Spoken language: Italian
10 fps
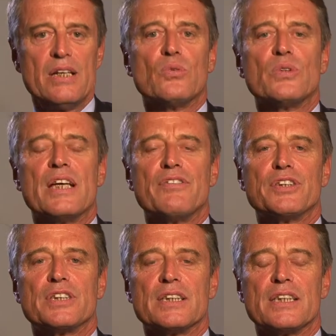un
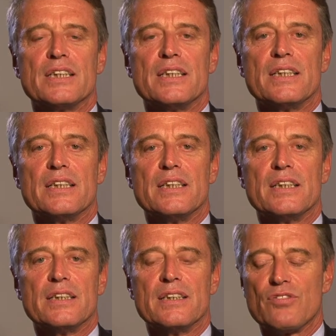deficit di,
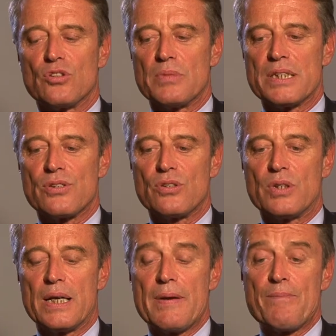di, di
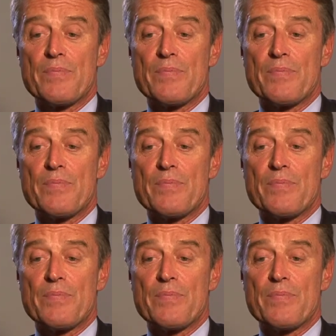formazione.